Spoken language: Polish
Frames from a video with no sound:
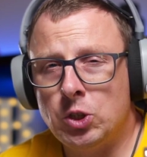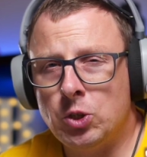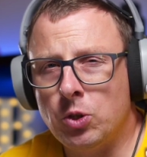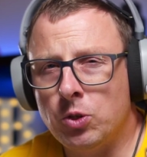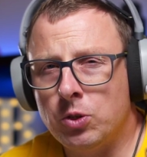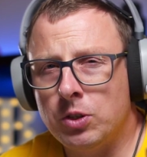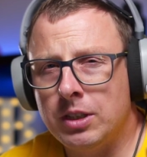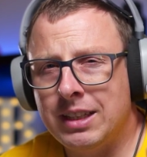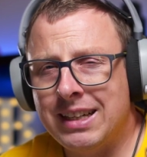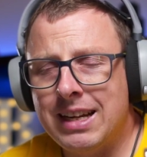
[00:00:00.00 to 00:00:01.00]
to
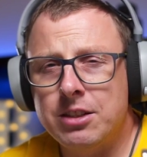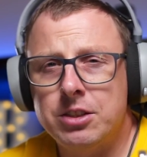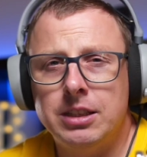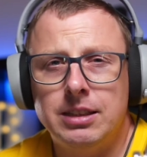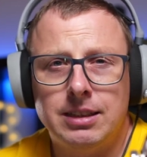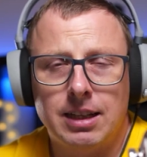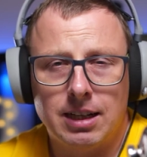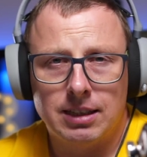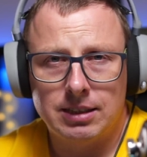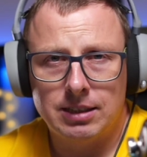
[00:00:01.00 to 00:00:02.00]
raczej
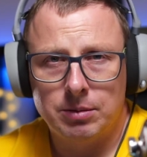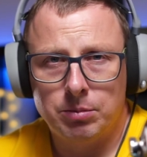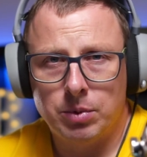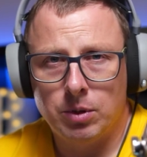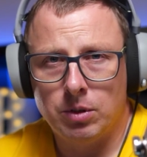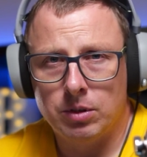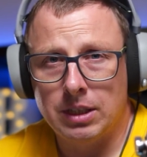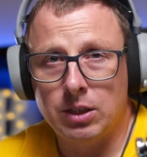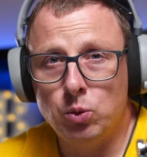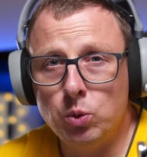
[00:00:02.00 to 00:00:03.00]
teraz po
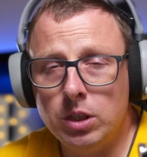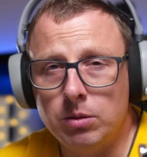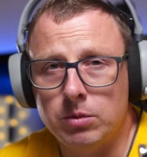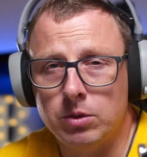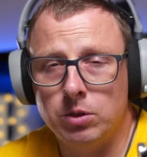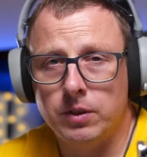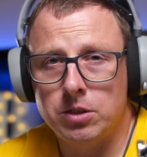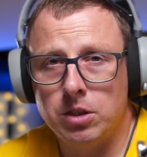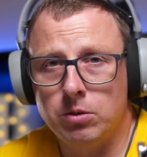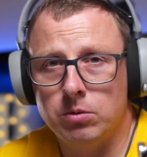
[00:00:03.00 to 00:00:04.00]
tak długim
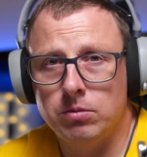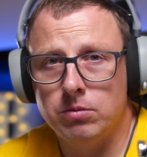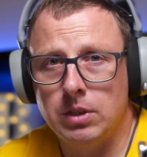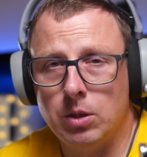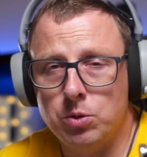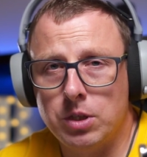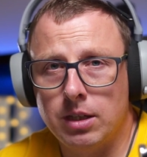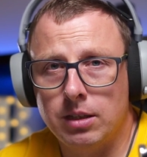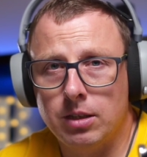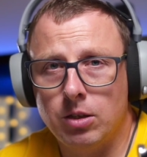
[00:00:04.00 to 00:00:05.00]
doświadczeniu
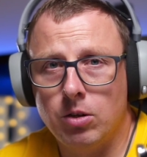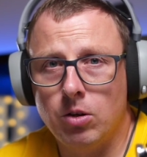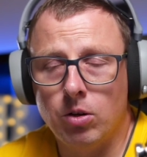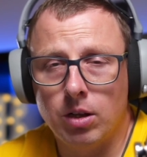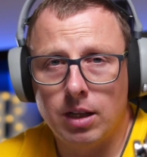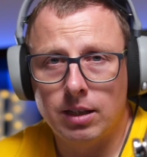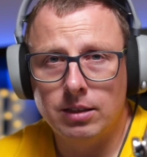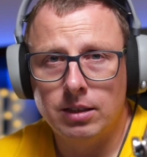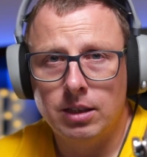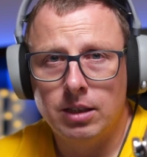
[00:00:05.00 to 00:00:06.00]
nauczania
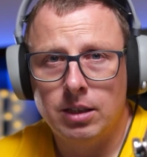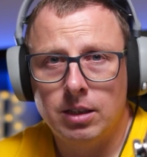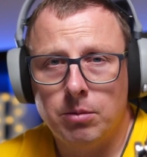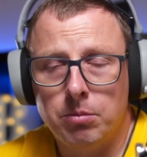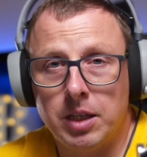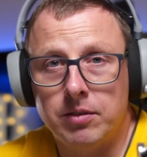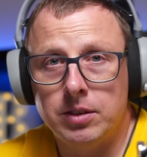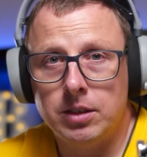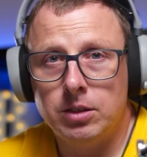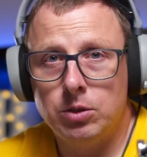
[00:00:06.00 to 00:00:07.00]
online
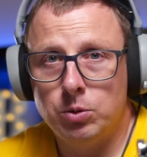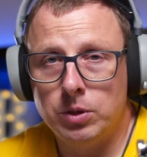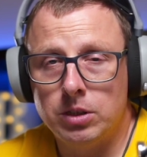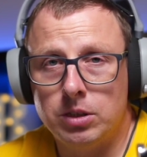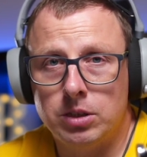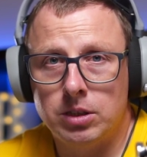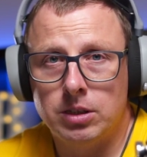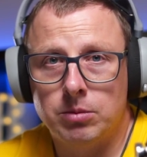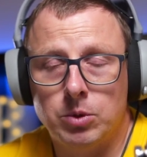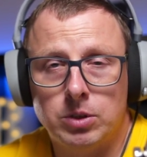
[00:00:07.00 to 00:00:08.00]
pewnie czujesz
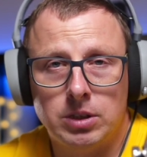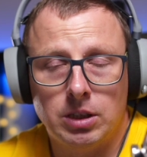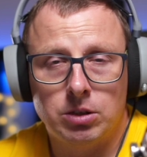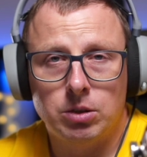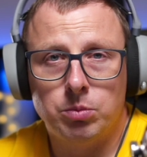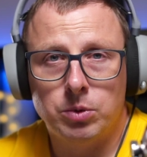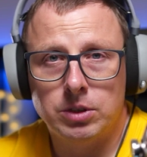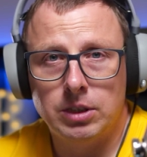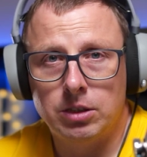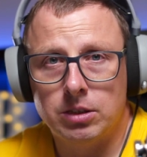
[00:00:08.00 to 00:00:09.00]
się mocniejszy lub
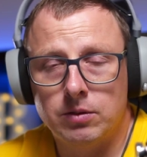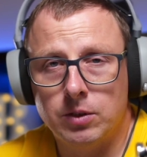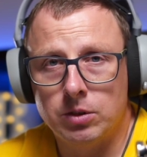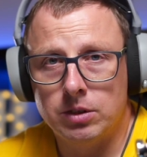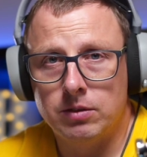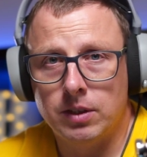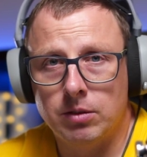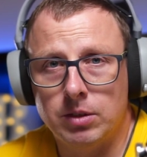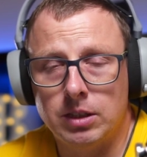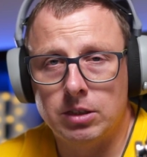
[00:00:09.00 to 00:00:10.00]
mocniejsza z
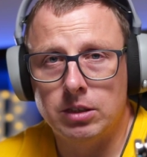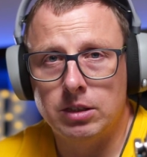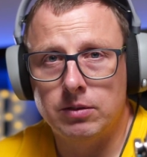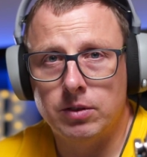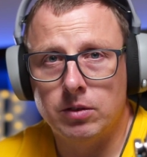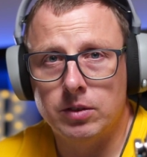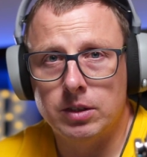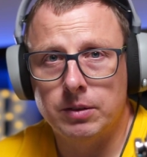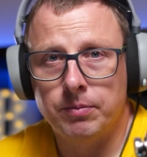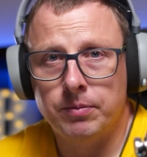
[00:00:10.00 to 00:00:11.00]
wykorzystywaniem tych narzędzi cyfrowych.